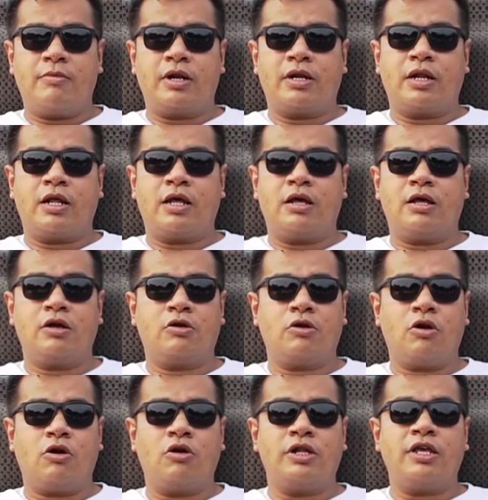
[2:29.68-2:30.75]
adalah
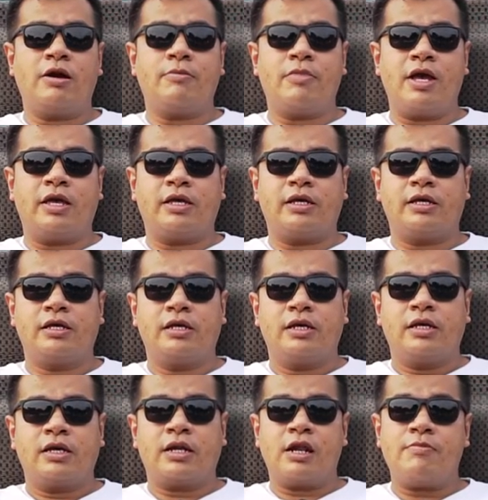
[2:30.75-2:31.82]
oli yang baik.
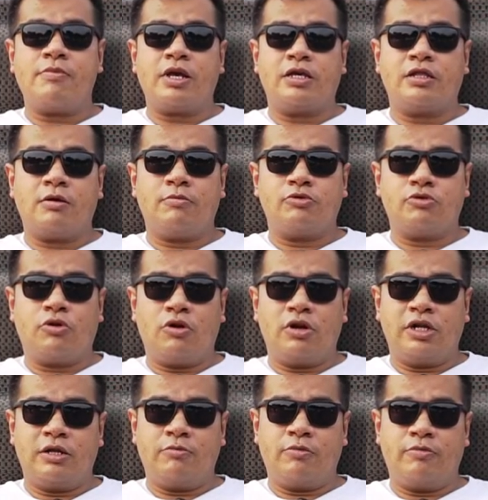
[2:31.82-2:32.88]
Kenapa kita butuh
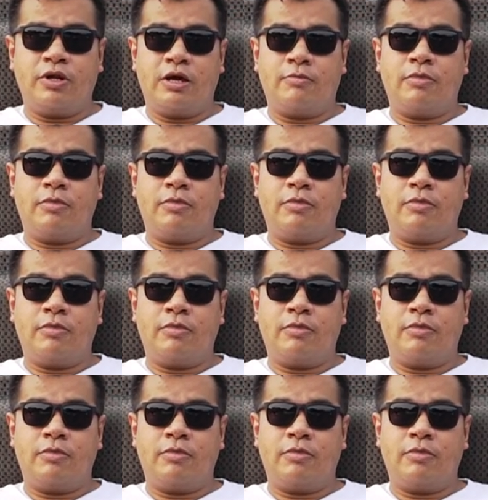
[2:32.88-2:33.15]
oli di mobil yang